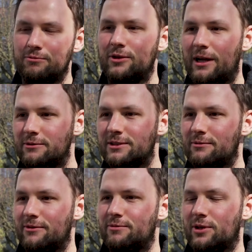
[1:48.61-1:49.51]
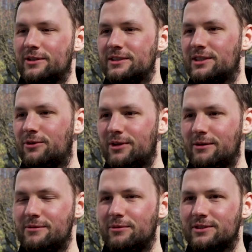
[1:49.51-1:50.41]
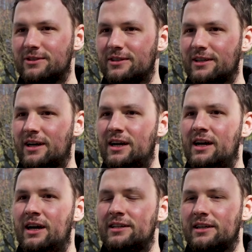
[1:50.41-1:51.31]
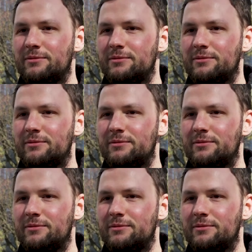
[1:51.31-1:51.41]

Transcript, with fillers: plujemy sobie w brodę, żałujemy mocno tych, tych